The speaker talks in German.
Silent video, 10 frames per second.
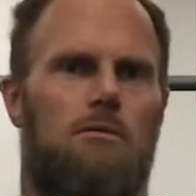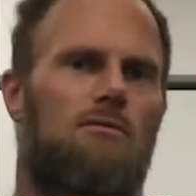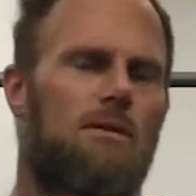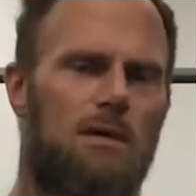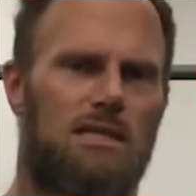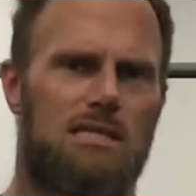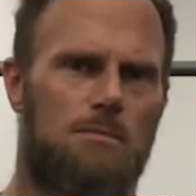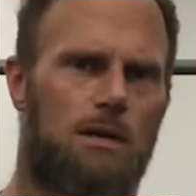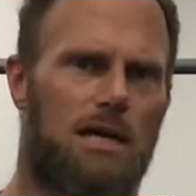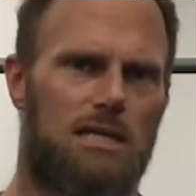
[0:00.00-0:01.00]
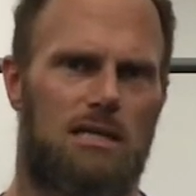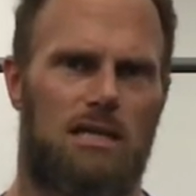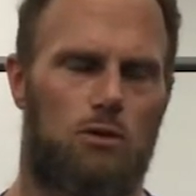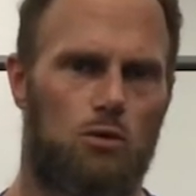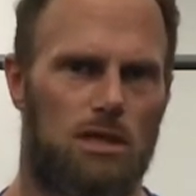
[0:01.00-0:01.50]
Und wenn man diese Bereiche
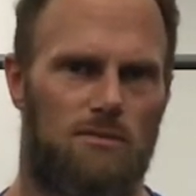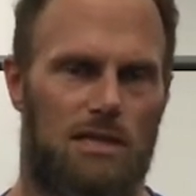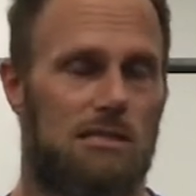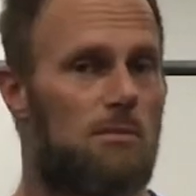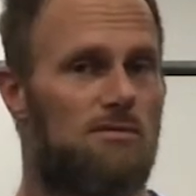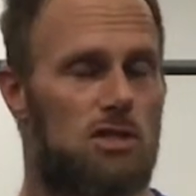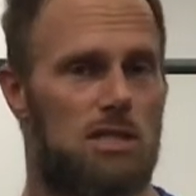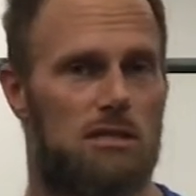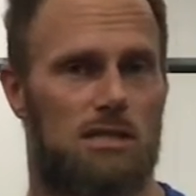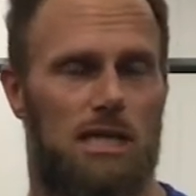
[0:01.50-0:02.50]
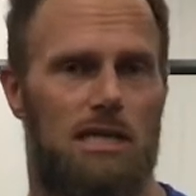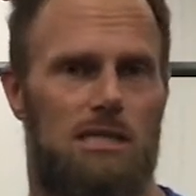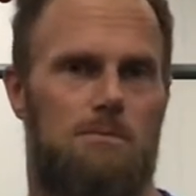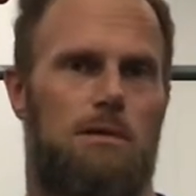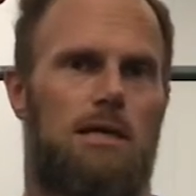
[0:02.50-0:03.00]
dann durchwechselt mit verschiedenen
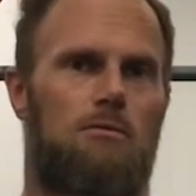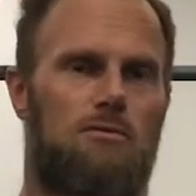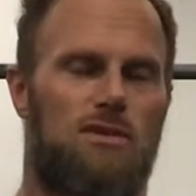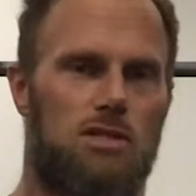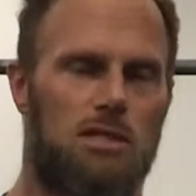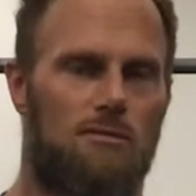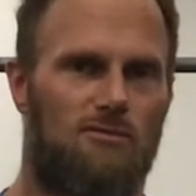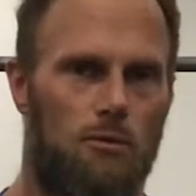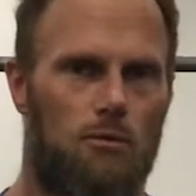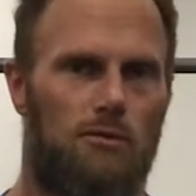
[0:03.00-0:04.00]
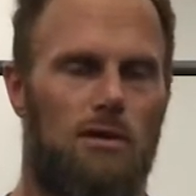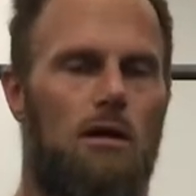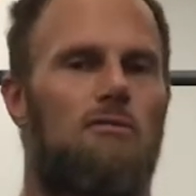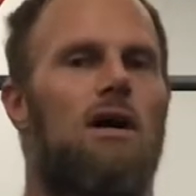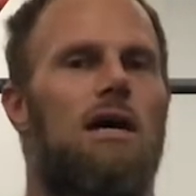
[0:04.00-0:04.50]
Trainingsplänen und verschiedenen Fokus
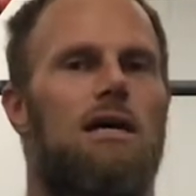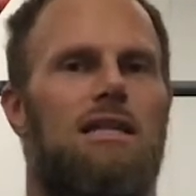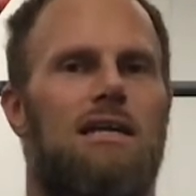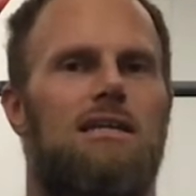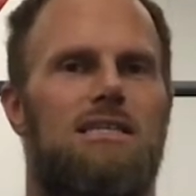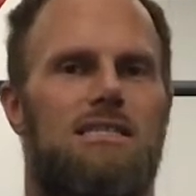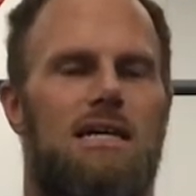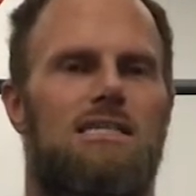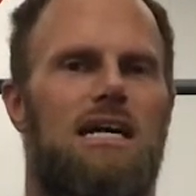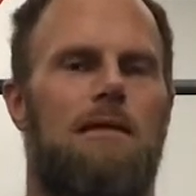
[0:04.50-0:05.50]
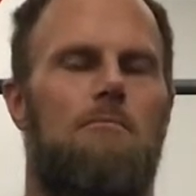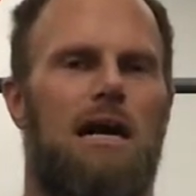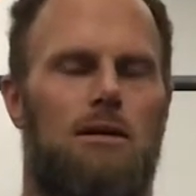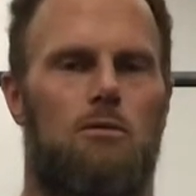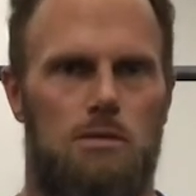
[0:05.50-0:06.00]
darauf, dann ist das ein
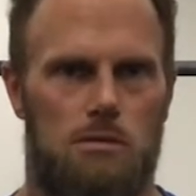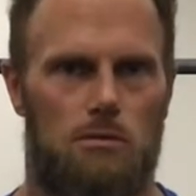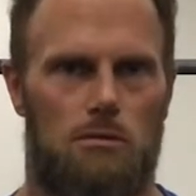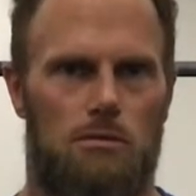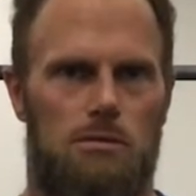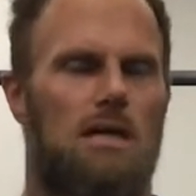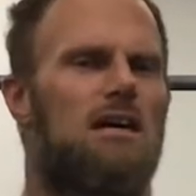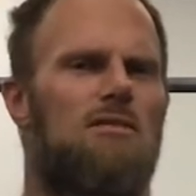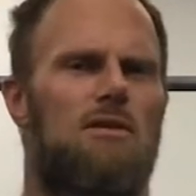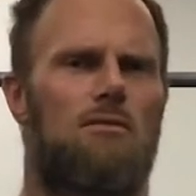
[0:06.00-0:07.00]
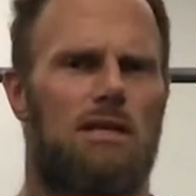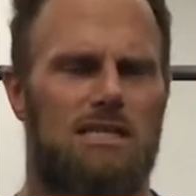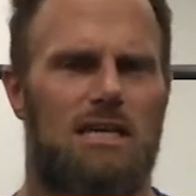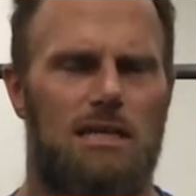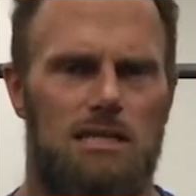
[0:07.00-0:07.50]
Makrozyklus. Wir wollen
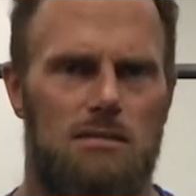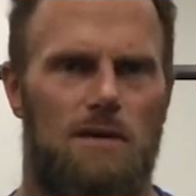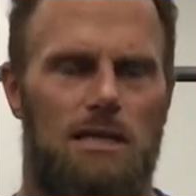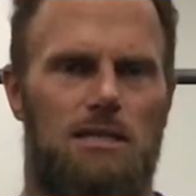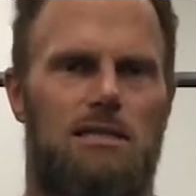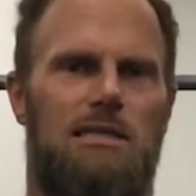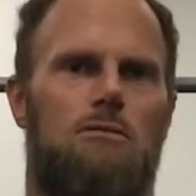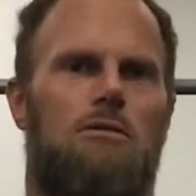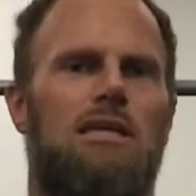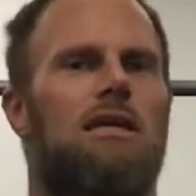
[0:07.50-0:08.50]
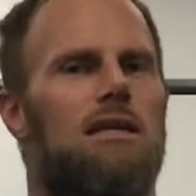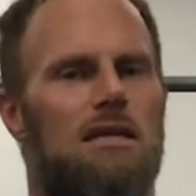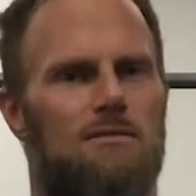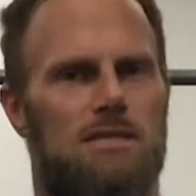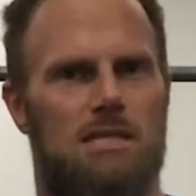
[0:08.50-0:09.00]
jetzt gar nicht zu weit in die Theorie gehen.
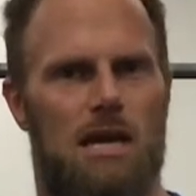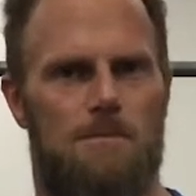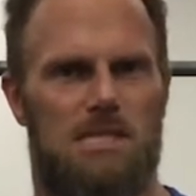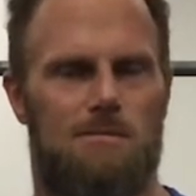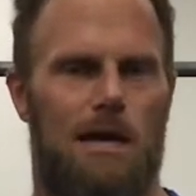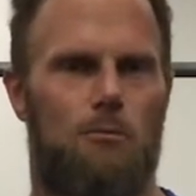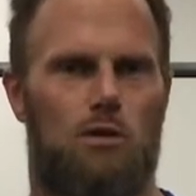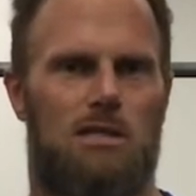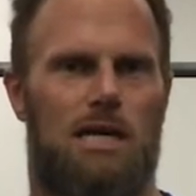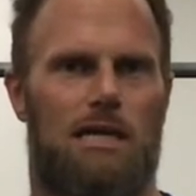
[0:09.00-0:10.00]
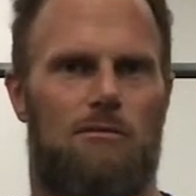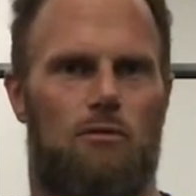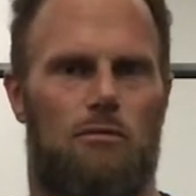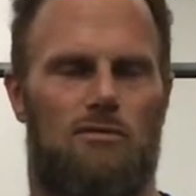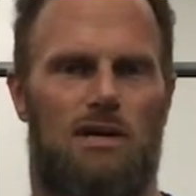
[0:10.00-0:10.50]
Ihr wisst, ihr habt zwei Monate
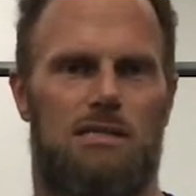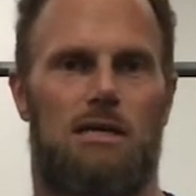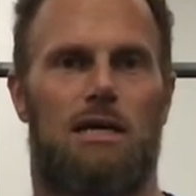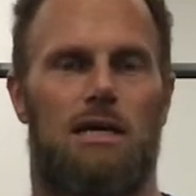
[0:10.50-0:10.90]
Eingewöhnungsphase.